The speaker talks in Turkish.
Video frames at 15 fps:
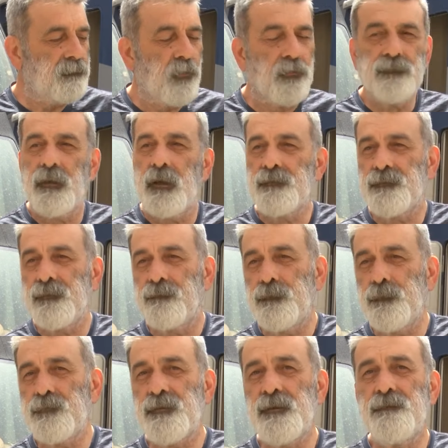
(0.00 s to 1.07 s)
kontağı
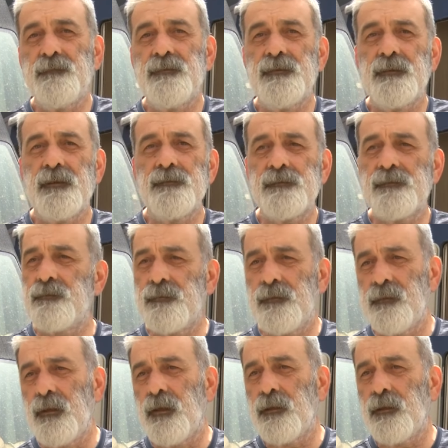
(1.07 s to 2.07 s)
çevirip canınız istediği